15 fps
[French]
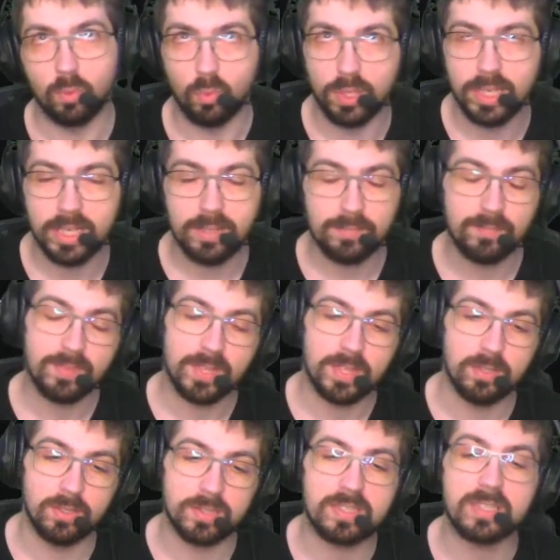oui,
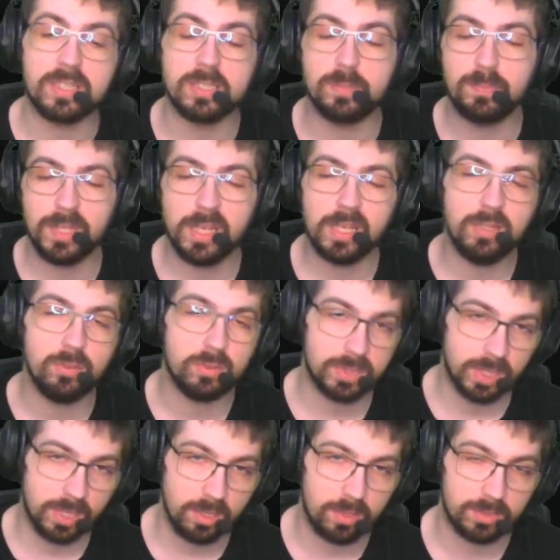s'inspirer de
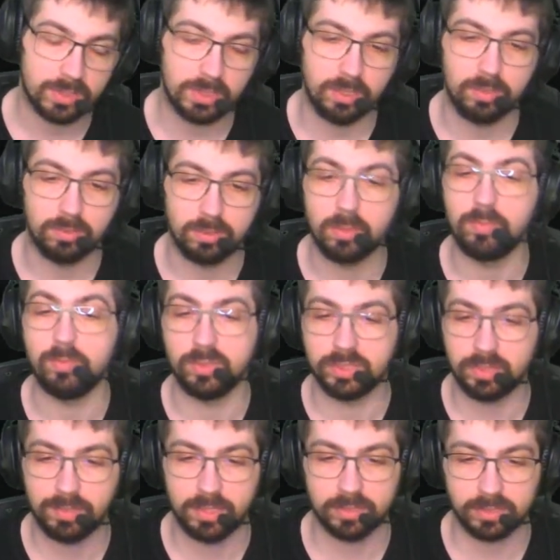Silent Hill. Comme vous le
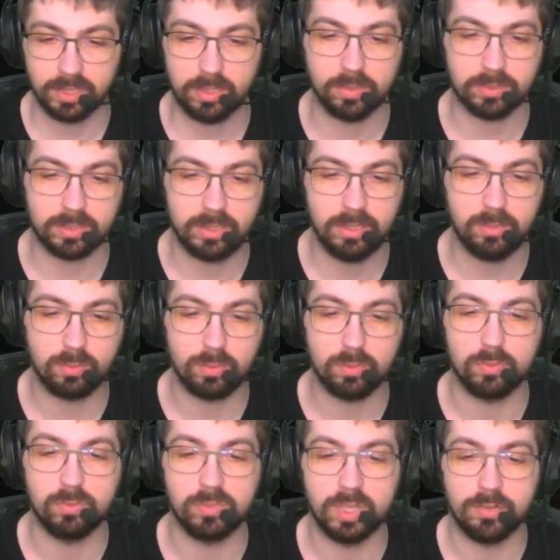savez, dans Silent Hill,
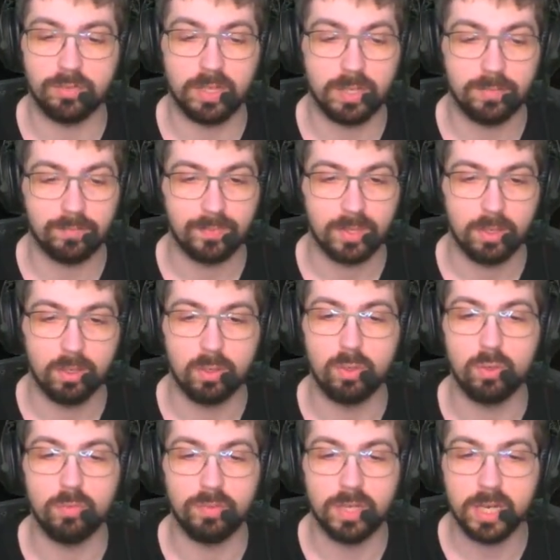donc, vous avez
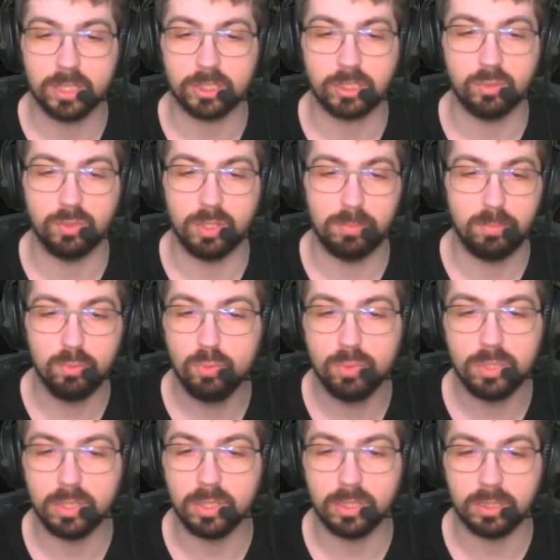le village qui au
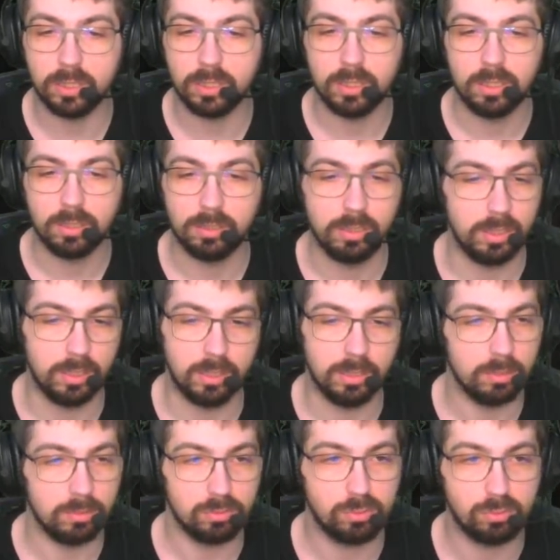début est
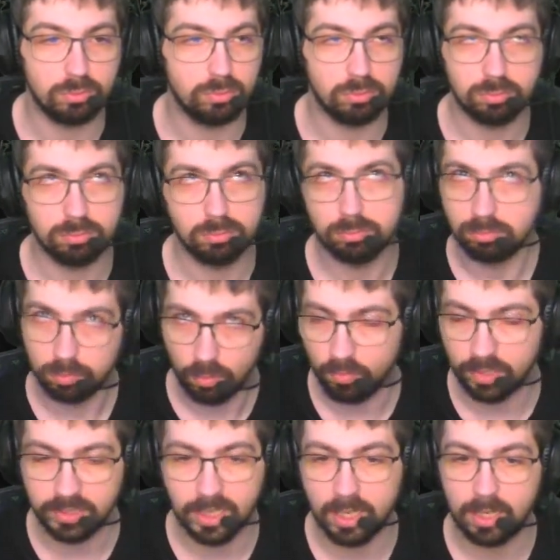et on
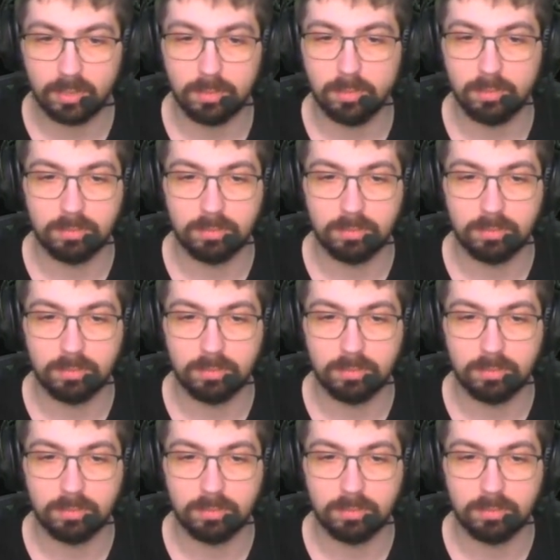va dire,